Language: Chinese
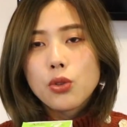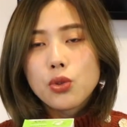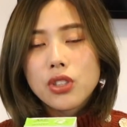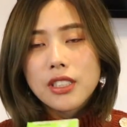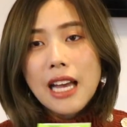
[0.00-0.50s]

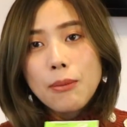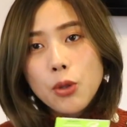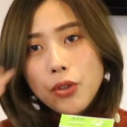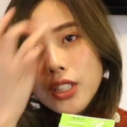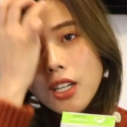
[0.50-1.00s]
就是他们
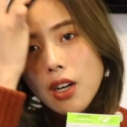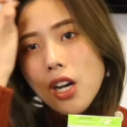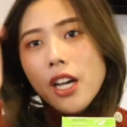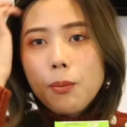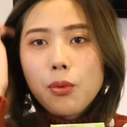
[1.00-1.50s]
有一个
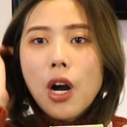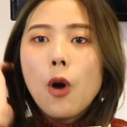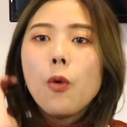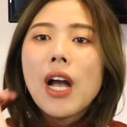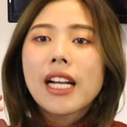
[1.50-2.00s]

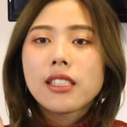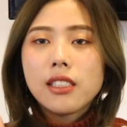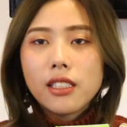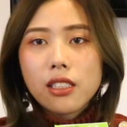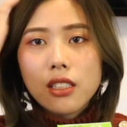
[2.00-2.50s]
brow wax
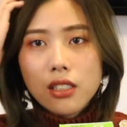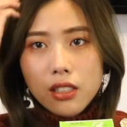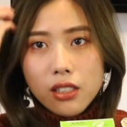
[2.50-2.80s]
的一个